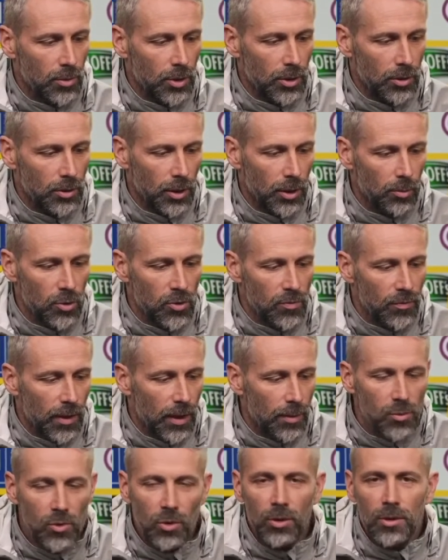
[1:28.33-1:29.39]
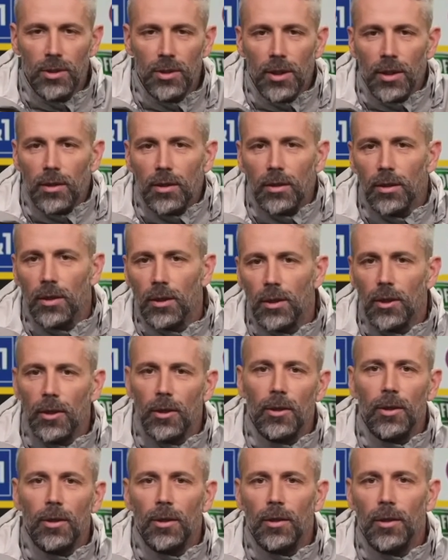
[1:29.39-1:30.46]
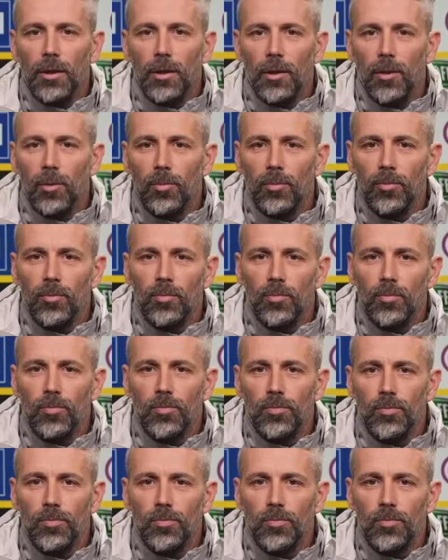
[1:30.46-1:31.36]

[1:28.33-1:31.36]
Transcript: äh, dann müssen wir am Sonntag ähm,